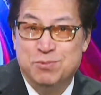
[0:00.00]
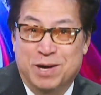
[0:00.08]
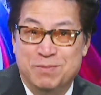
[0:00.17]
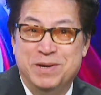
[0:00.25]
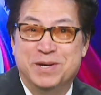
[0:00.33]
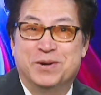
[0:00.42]
chúng
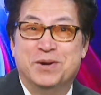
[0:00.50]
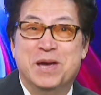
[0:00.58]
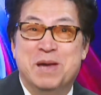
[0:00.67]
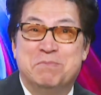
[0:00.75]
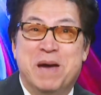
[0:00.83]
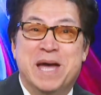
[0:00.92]
ta biết rồi
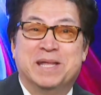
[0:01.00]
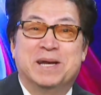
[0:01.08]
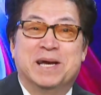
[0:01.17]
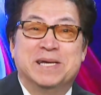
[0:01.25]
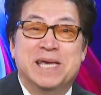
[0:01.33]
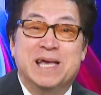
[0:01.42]
bear tức
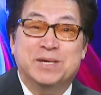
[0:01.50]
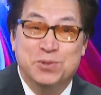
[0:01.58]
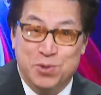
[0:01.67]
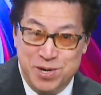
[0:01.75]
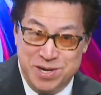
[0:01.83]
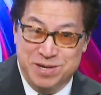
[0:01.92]
là cái giá
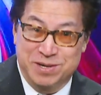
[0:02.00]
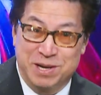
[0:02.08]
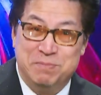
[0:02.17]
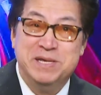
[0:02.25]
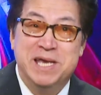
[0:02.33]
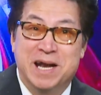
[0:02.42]
xuống
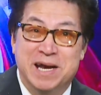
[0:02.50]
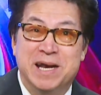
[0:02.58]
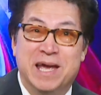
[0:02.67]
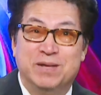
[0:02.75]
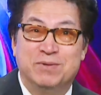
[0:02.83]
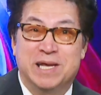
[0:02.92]
là bây giờ
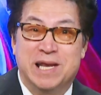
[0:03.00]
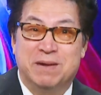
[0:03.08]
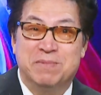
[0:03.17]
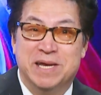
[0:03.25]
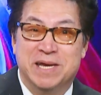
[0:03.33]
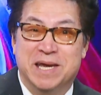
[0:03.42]
này chúng ta
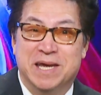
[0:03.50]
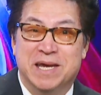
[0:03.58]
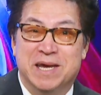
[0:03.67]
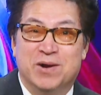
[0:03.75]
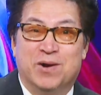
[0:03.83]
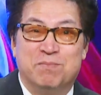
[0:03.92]
đang bị này
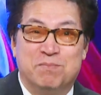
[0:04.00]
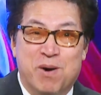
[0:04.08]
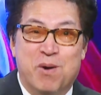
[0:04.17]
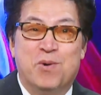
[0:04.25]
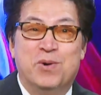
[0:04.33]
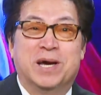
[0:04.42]
còn
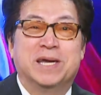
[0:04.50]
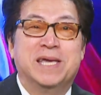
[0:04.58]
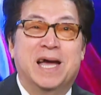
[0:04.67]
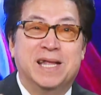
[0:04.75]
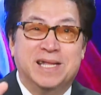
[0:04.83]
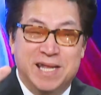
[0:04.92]
bull là cái
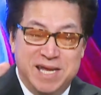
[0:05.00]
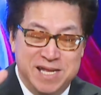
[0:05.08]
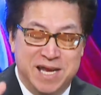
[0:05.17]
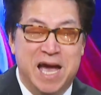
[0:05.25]
giá lên